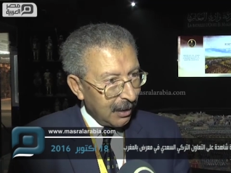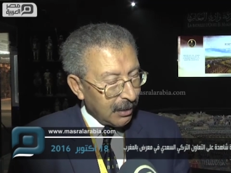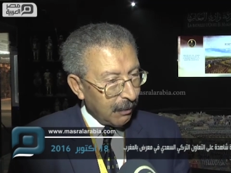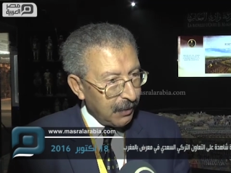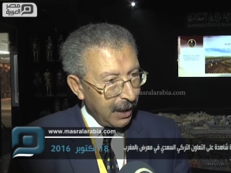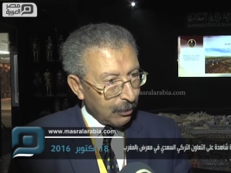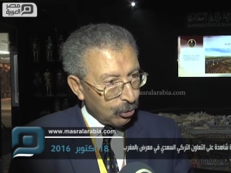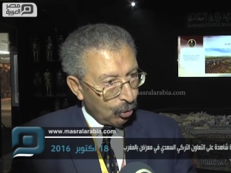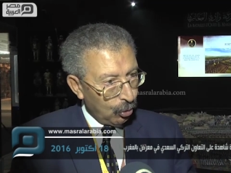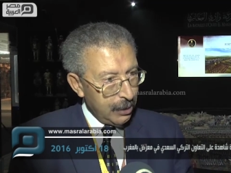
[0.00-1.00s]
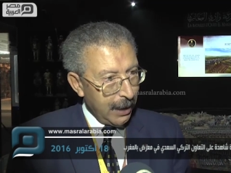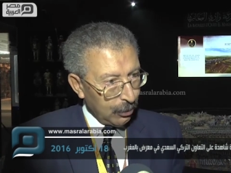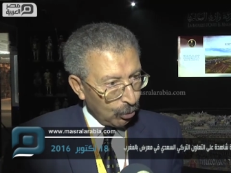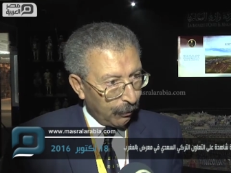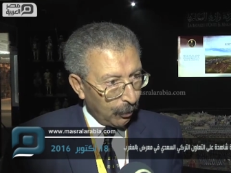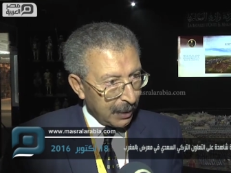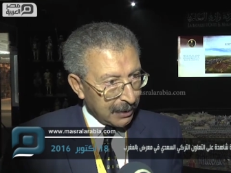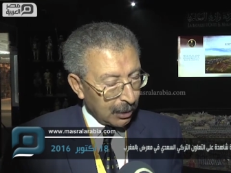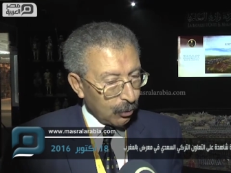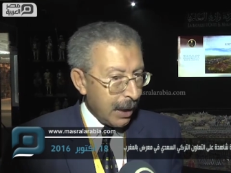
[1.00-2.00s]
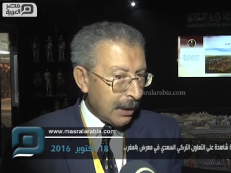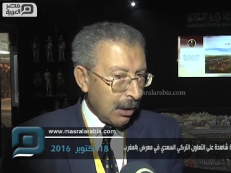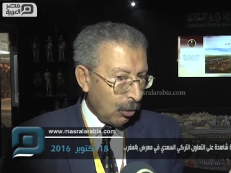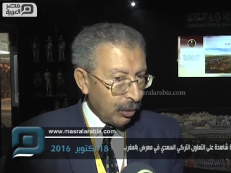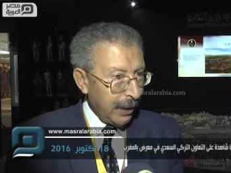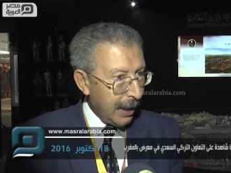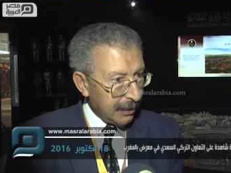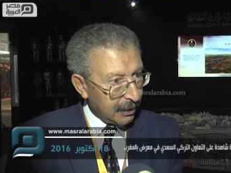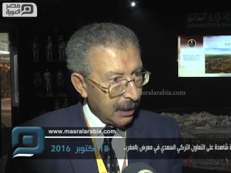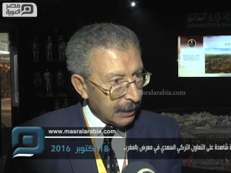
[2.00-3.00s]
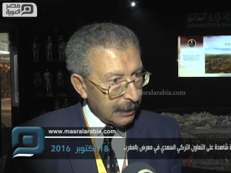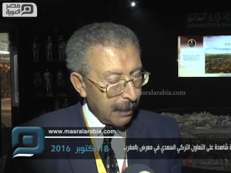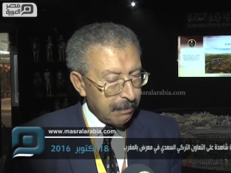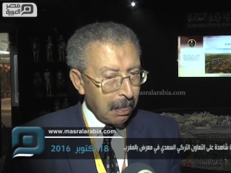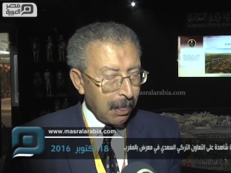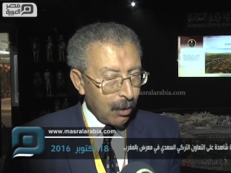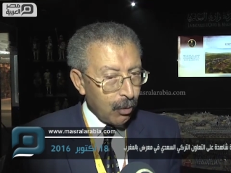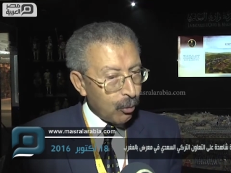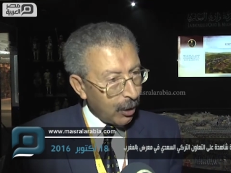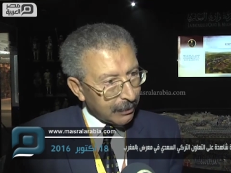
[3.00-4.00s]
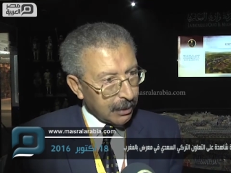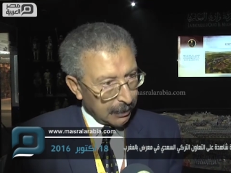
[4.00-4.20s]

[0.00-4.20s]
اذا في حال دخول العدو في الوسط وهذه خدعه عسكريه ومخطط